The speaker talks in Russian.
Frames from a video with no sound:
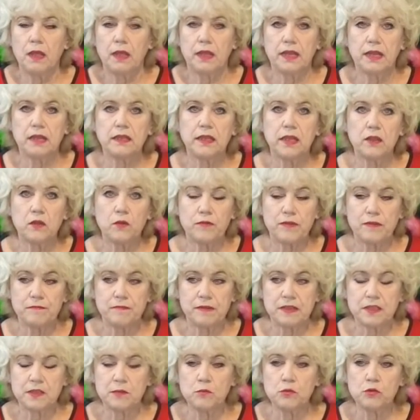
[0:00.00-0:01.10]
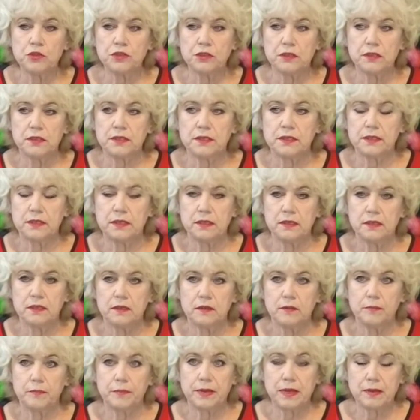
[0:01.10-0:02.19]
я даю вам возможность
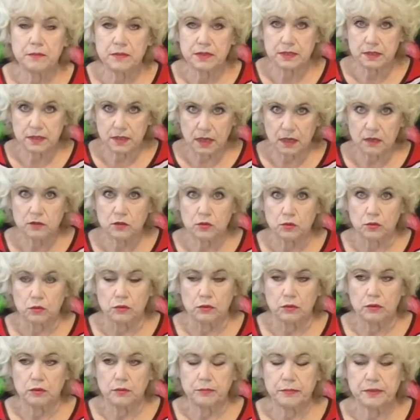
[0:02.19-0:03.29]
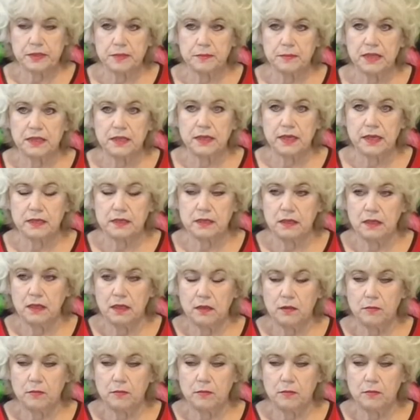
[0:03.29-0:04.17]
прям сразу посмотреть